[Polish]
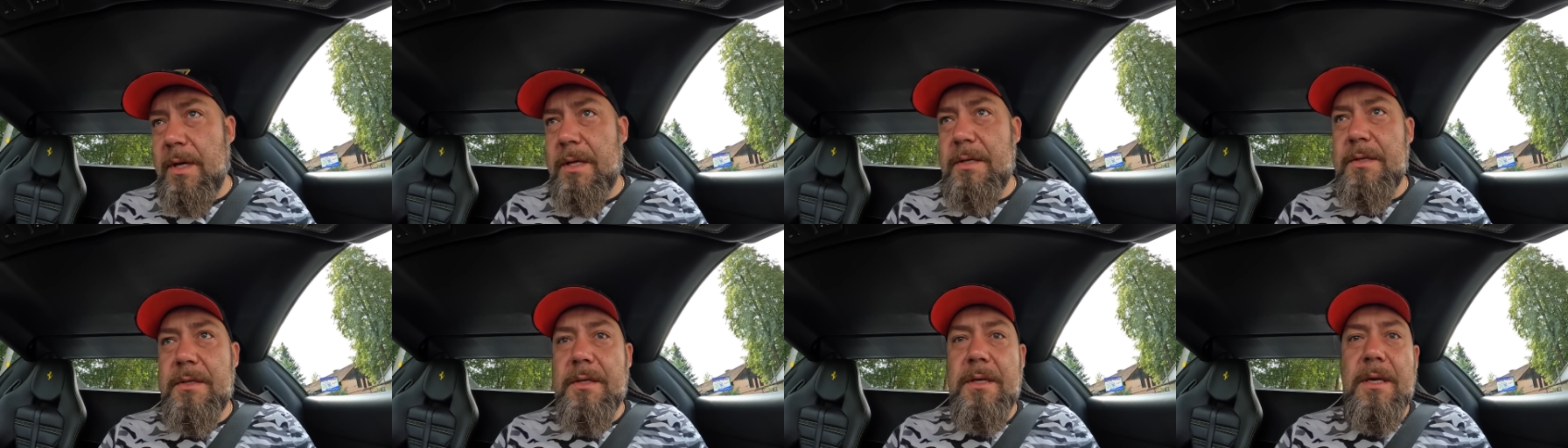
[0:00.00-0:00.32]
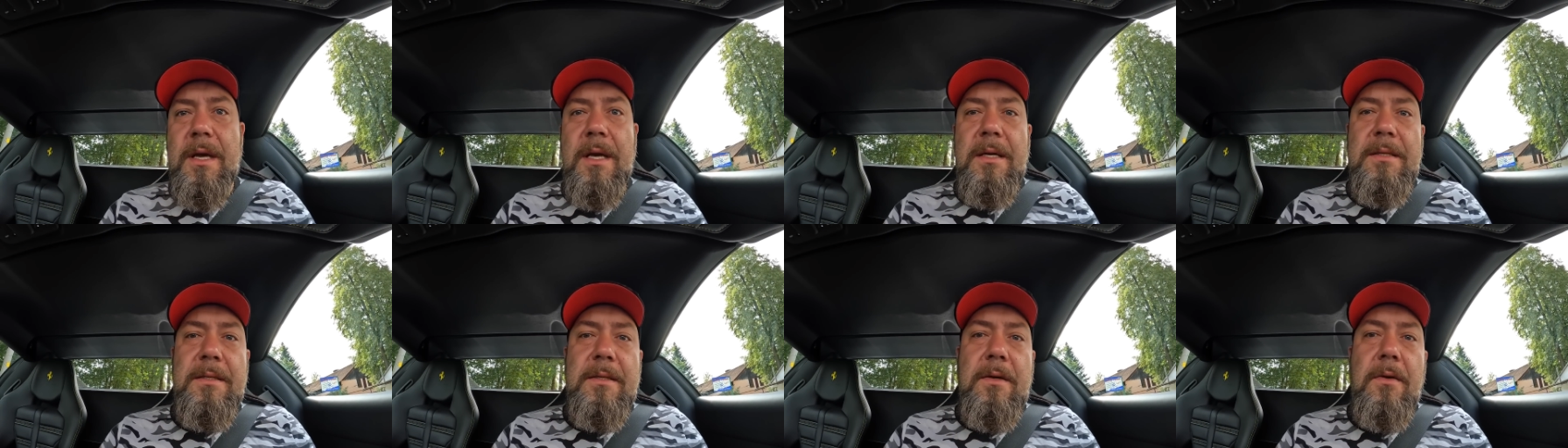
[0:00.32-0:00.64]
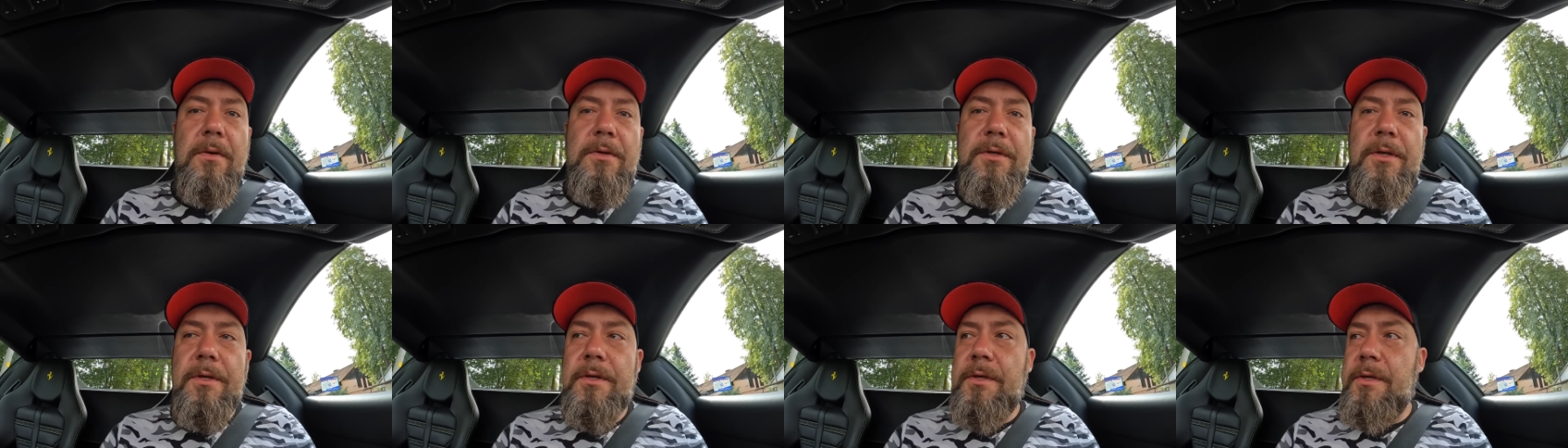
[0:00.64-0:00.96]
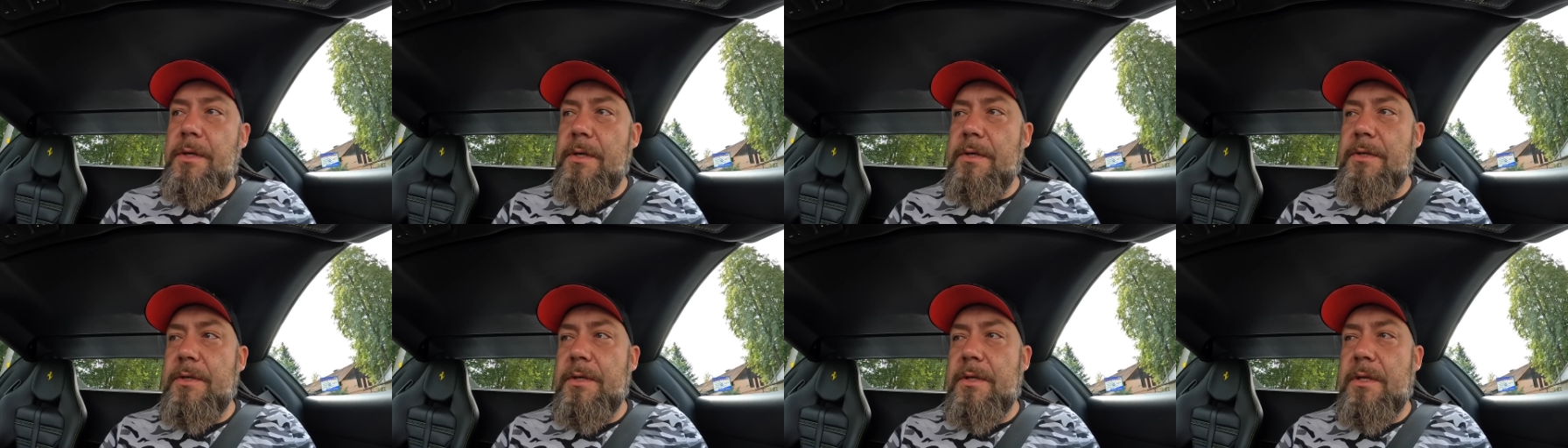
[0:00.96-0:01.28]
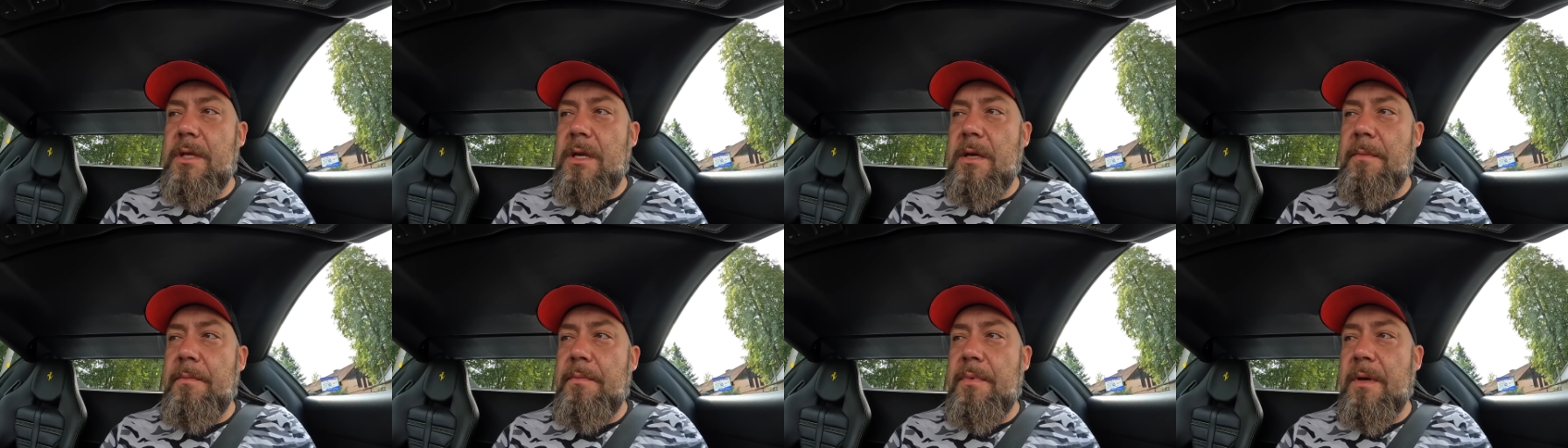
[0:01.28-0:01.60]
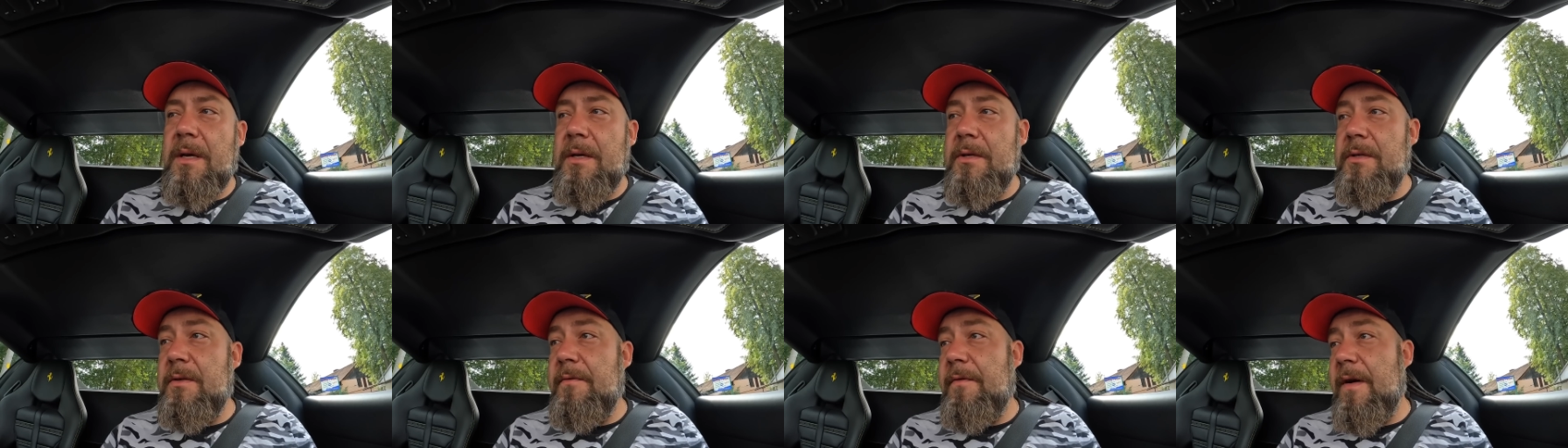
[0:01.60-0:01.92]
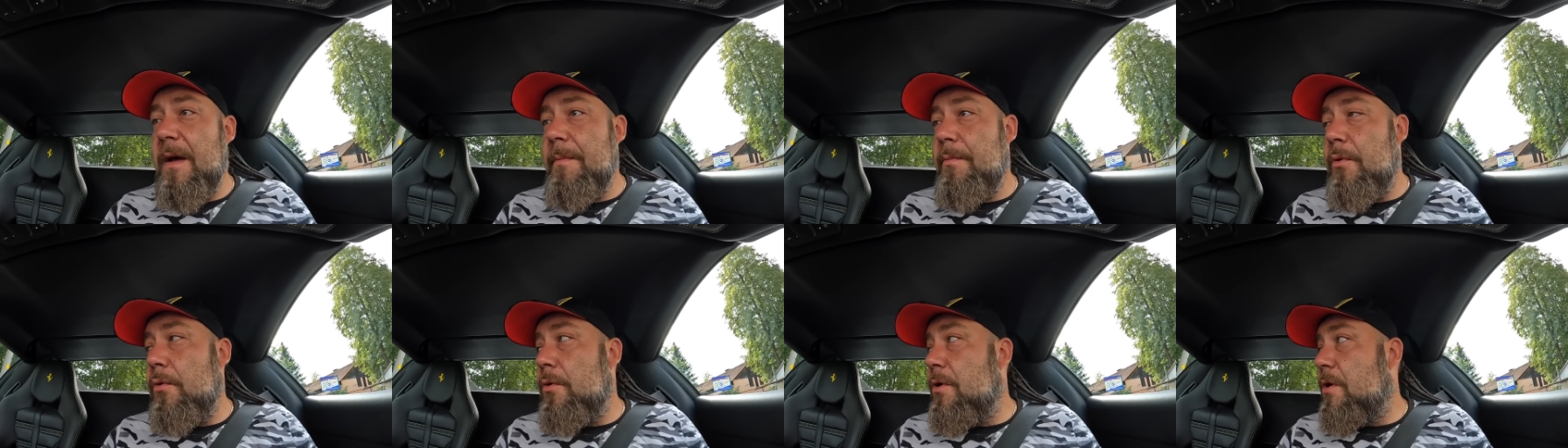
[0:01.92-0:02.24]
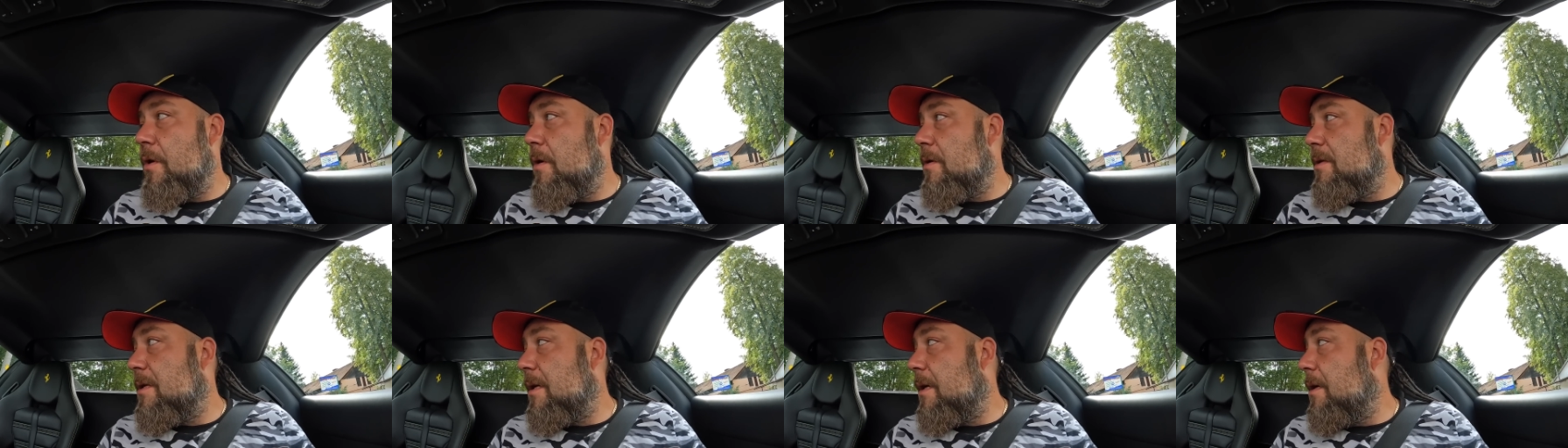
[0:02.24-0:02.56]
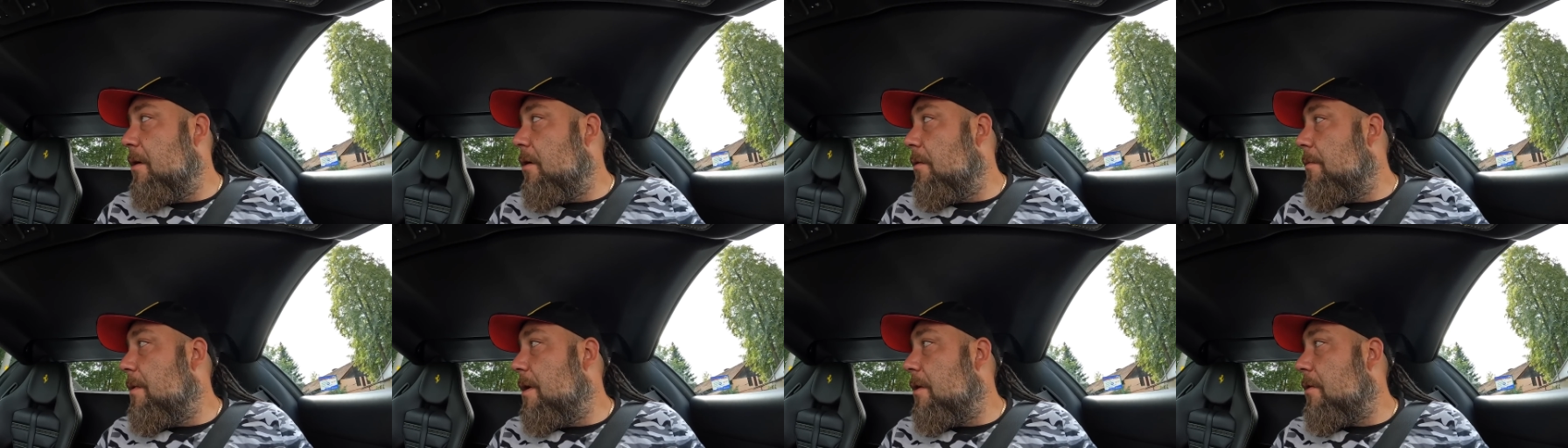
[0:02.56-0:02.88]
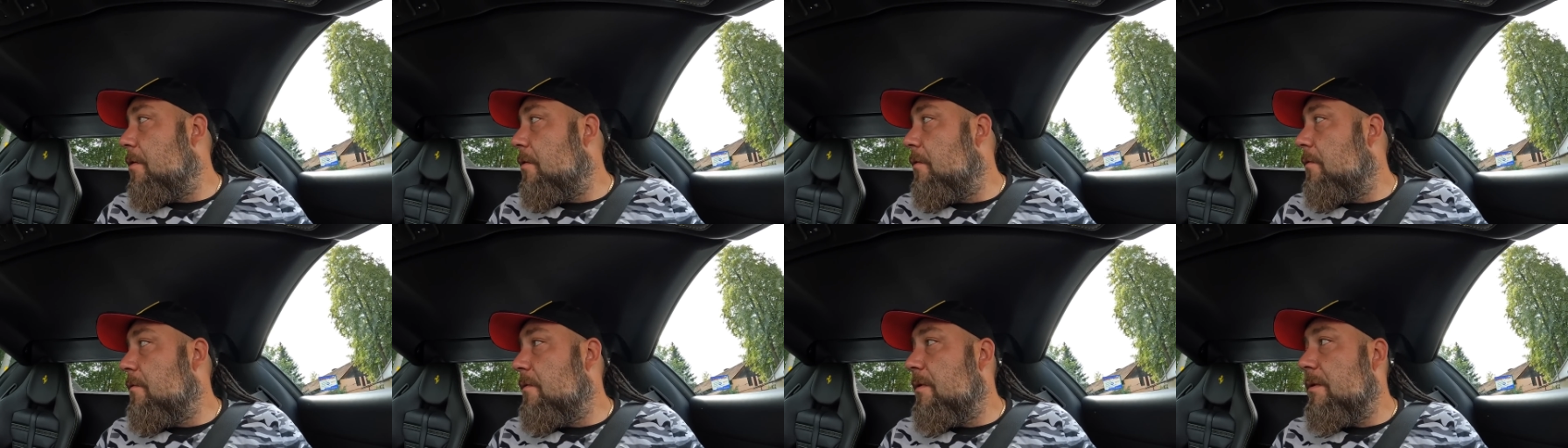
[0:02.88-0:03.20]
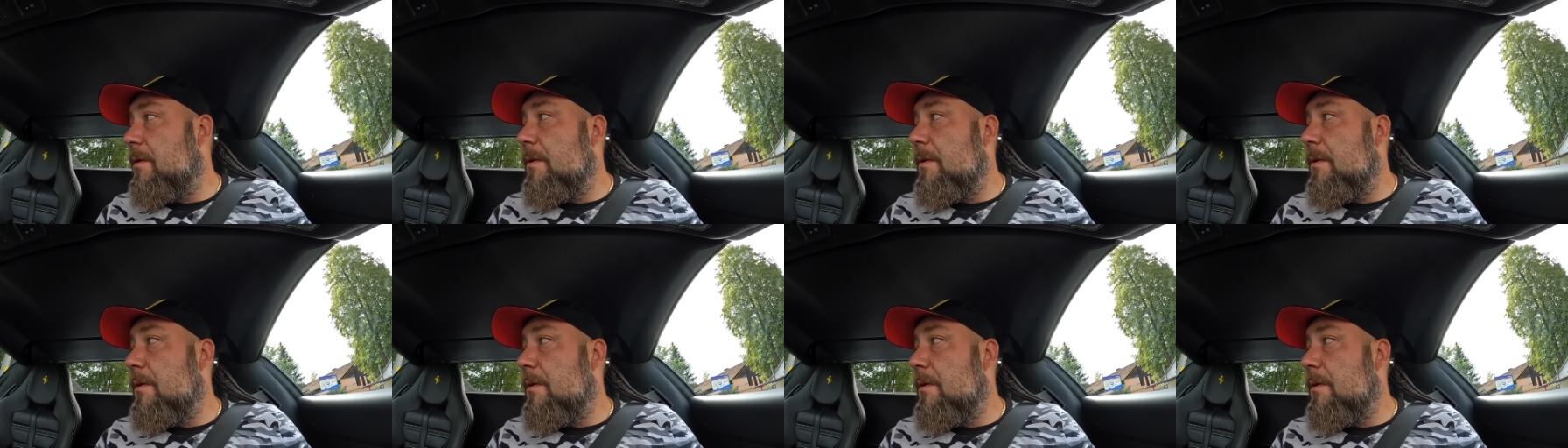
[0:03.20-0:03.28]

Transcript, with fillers: będzie jak skończy dzisiejszy trip, jakieś 2,5 tysiąca kilometrów,